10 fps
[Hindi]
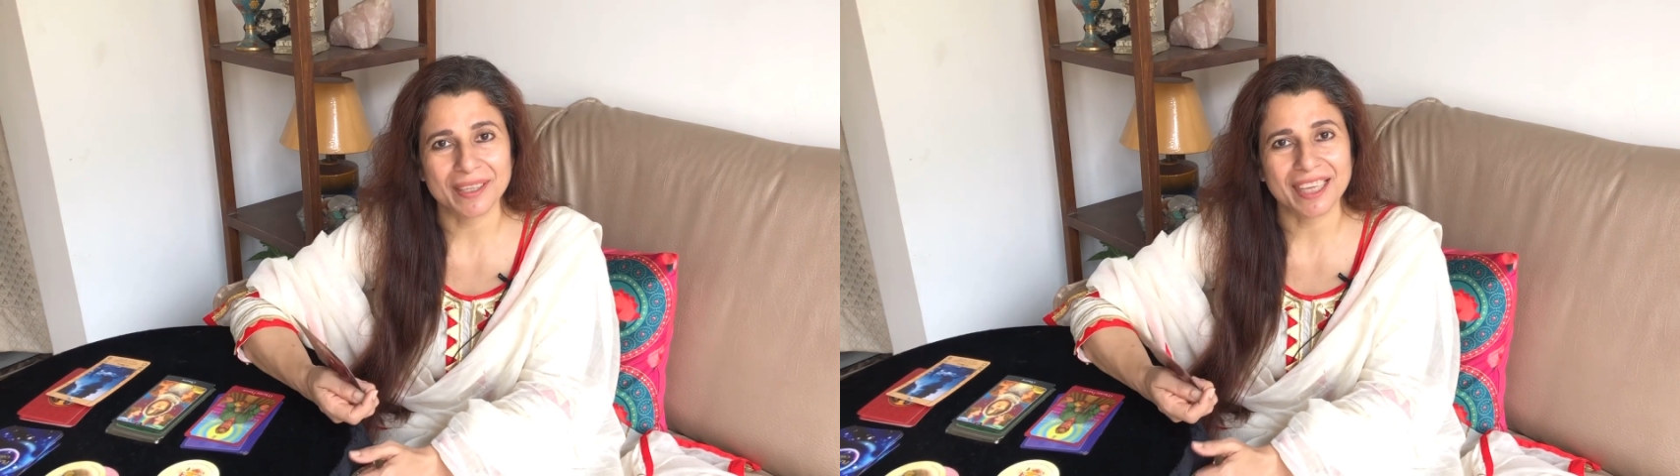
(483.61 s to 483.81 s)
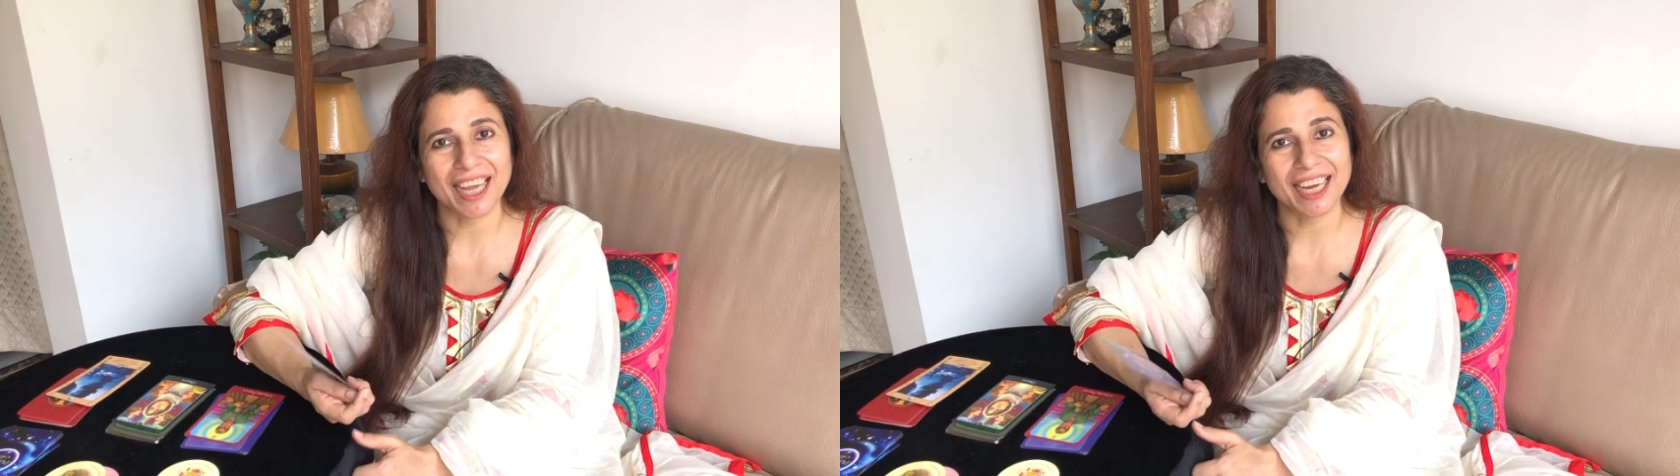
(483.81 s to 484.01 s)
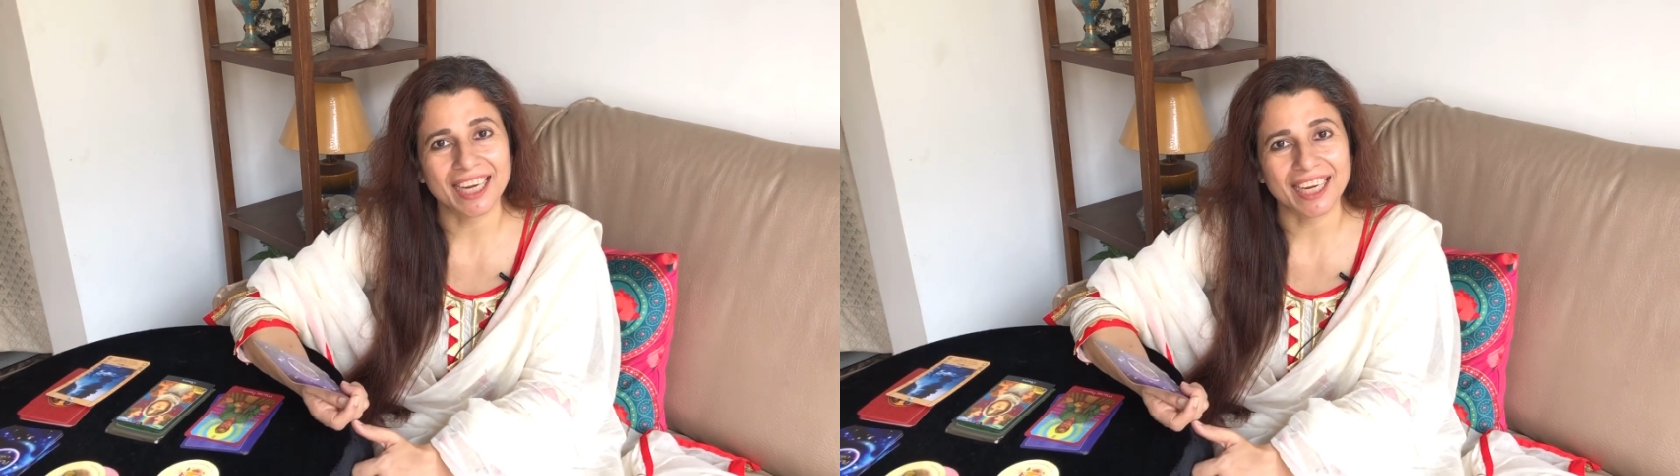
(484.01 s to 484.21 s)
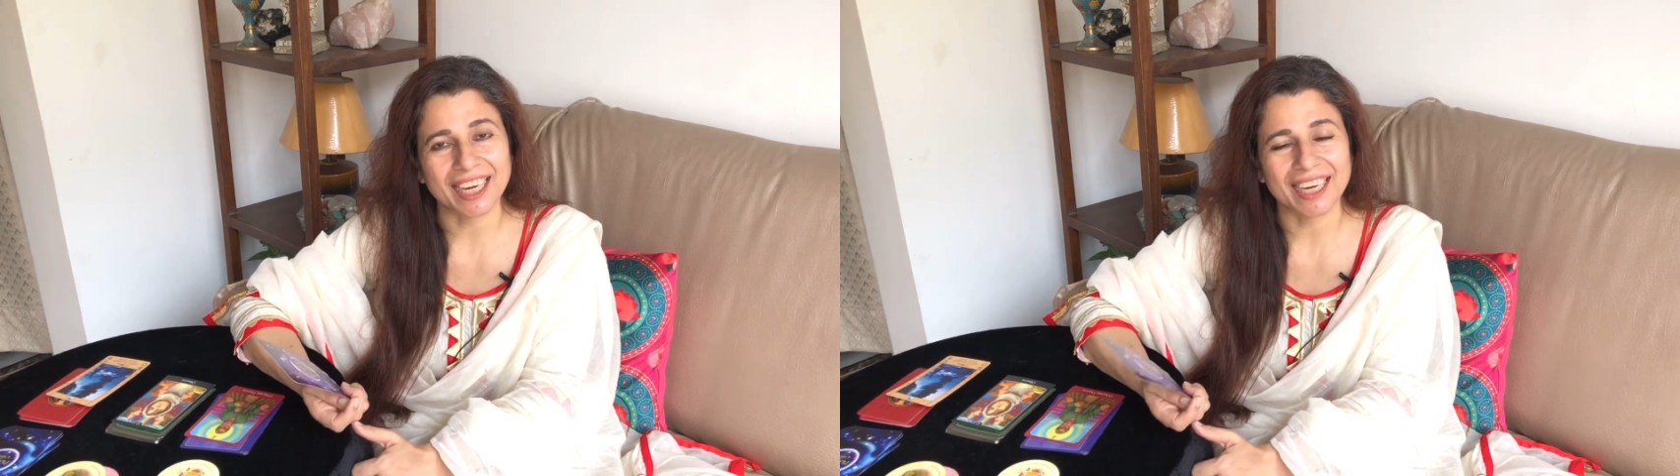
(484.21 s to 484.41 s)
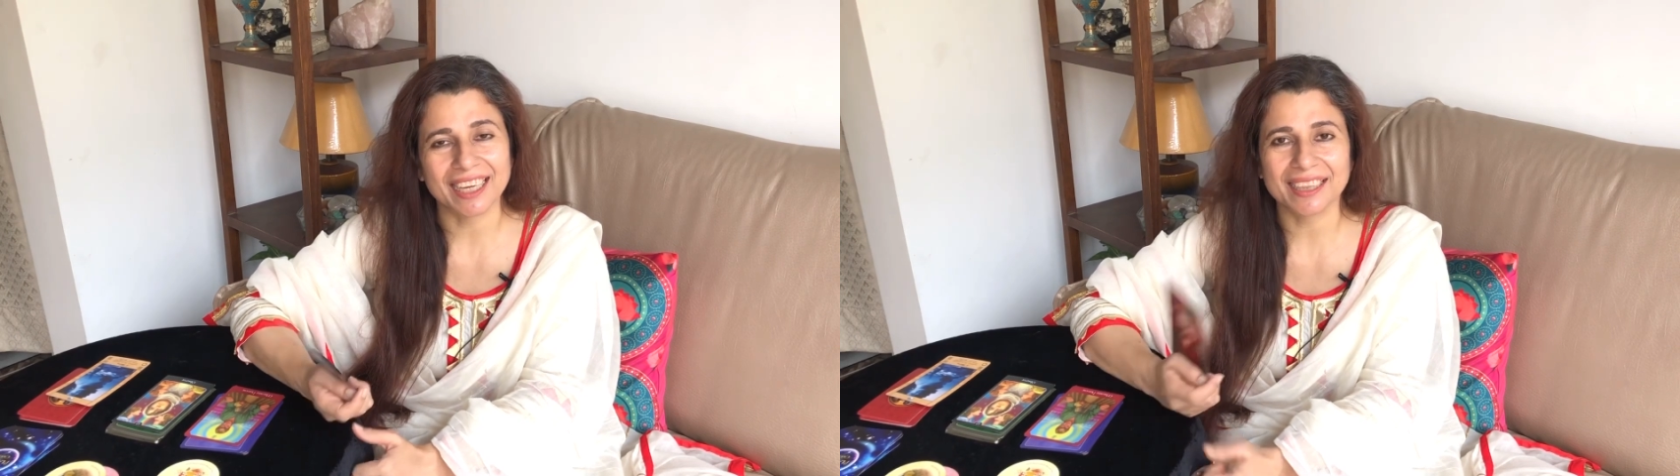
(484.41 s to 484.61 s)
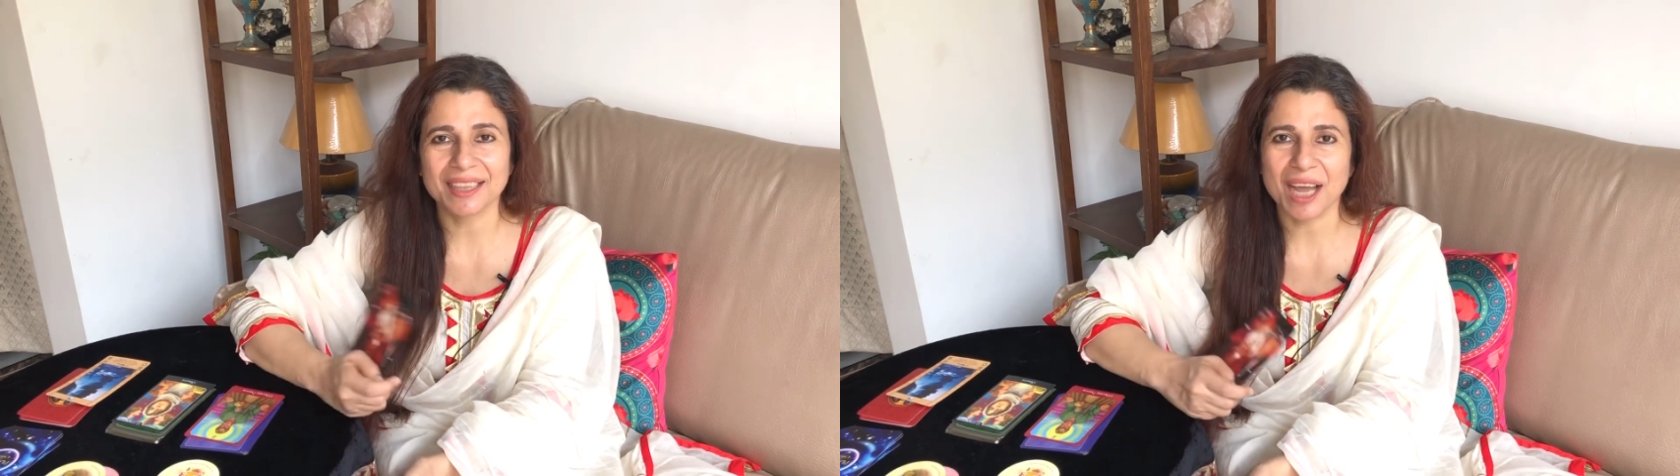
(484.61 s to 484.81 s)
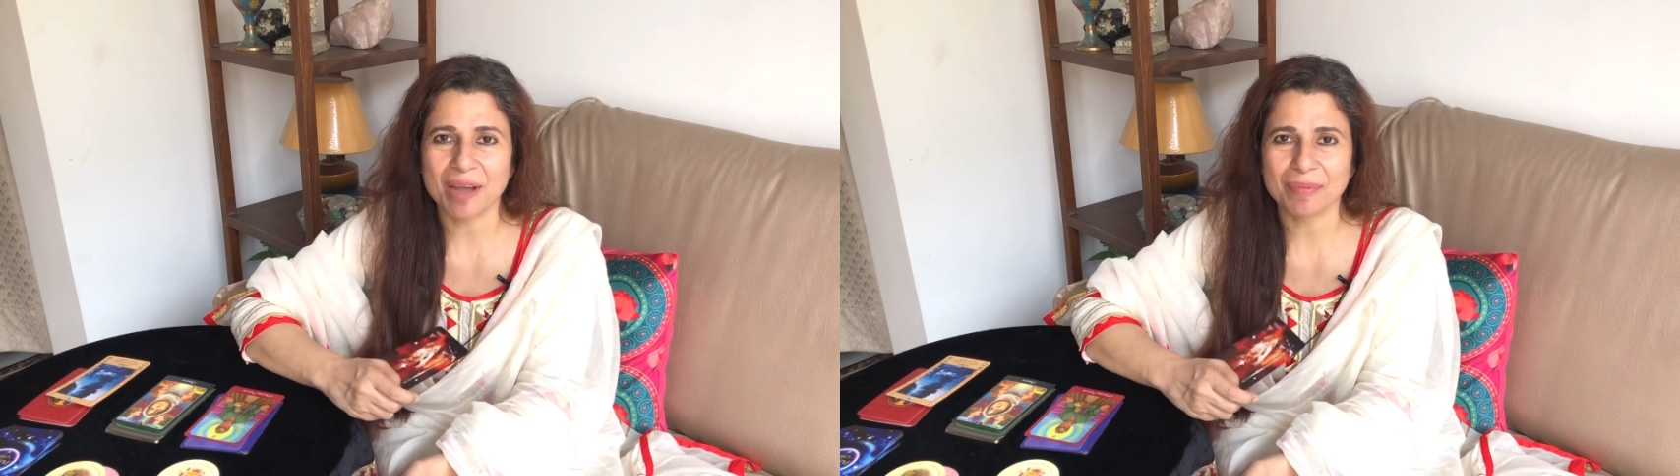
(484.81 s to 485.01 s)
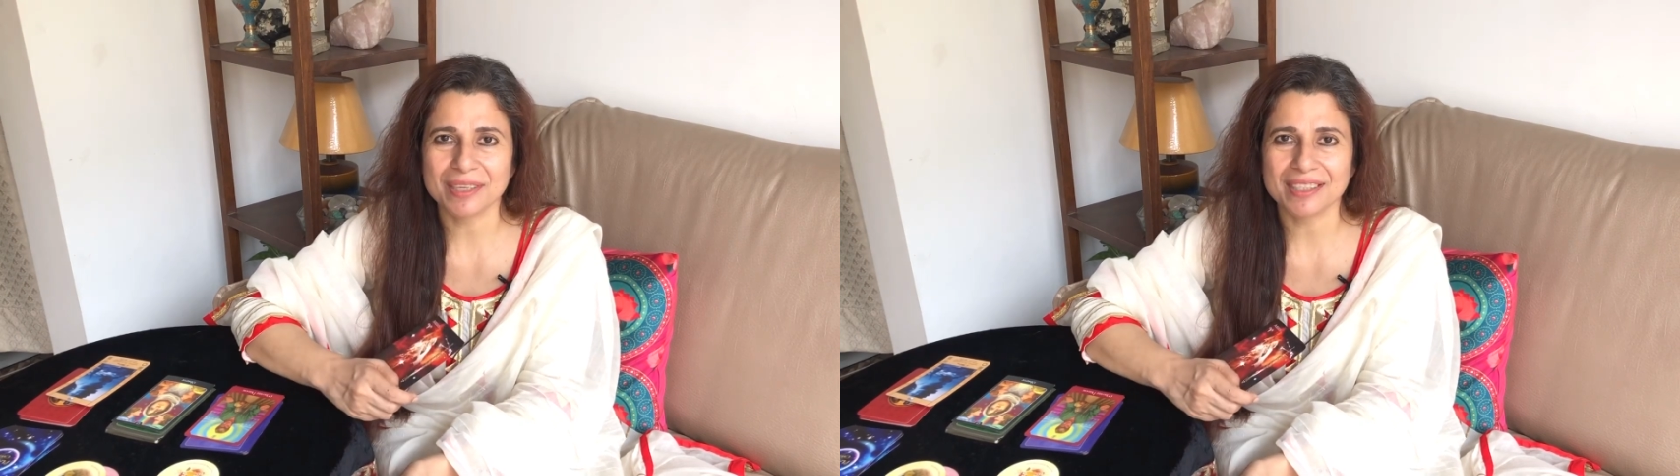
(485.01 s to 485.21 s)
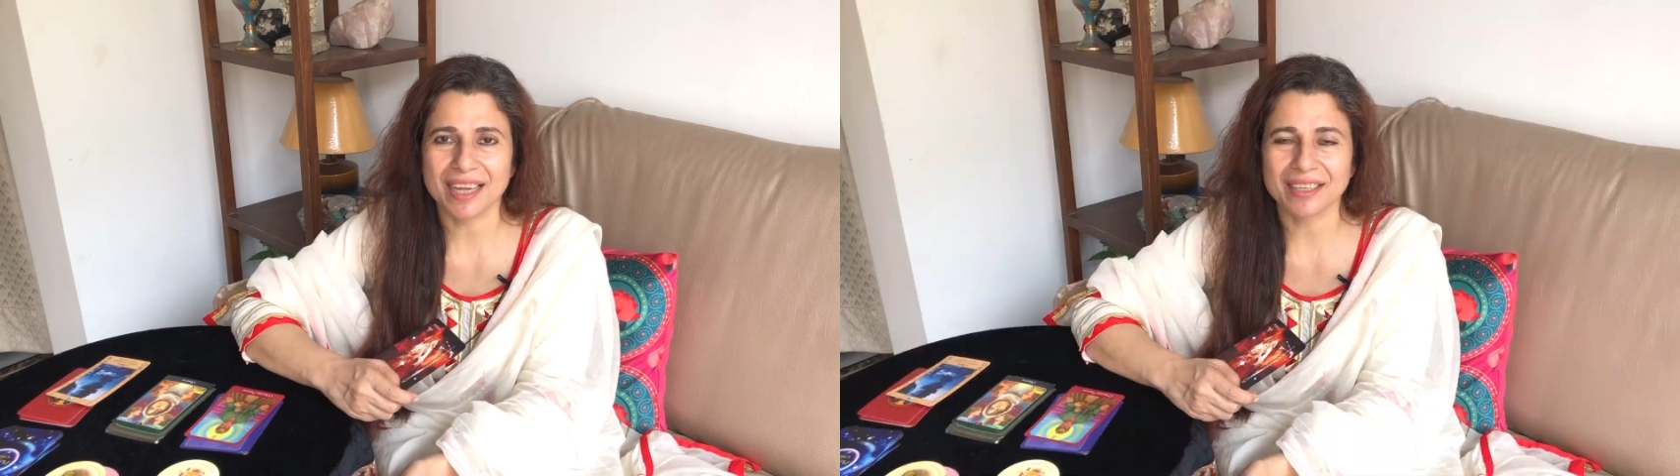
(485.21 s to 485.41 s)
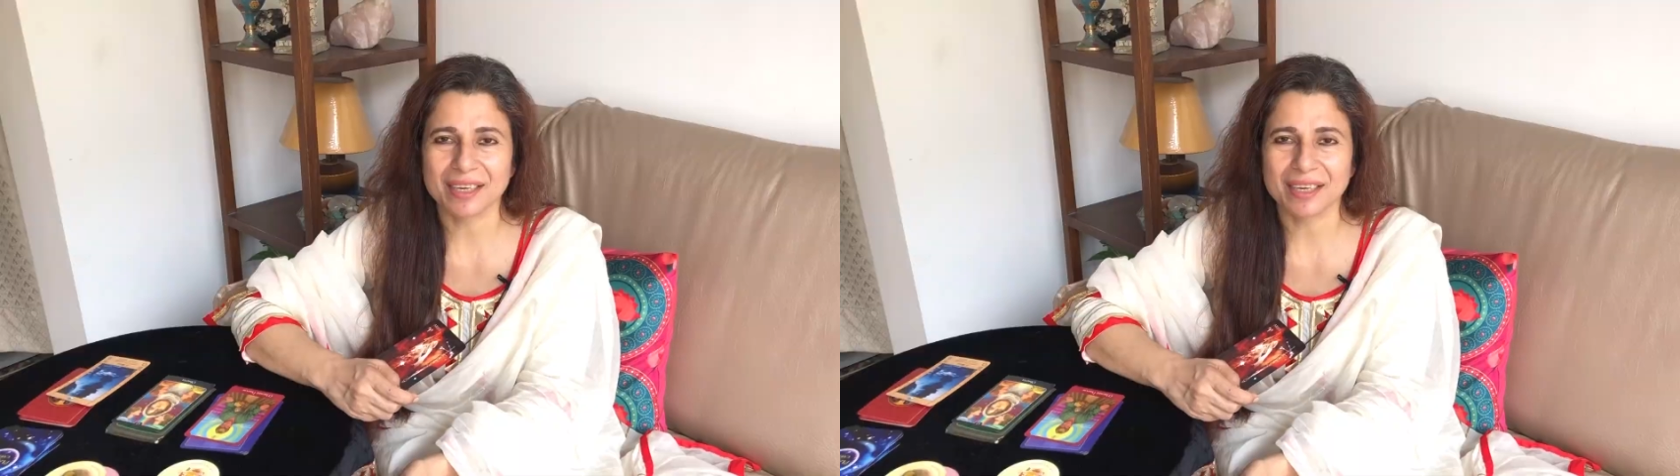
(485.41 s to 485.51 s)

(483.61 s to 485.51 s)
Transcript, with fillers: बताएं कि ये कितना आपके साथ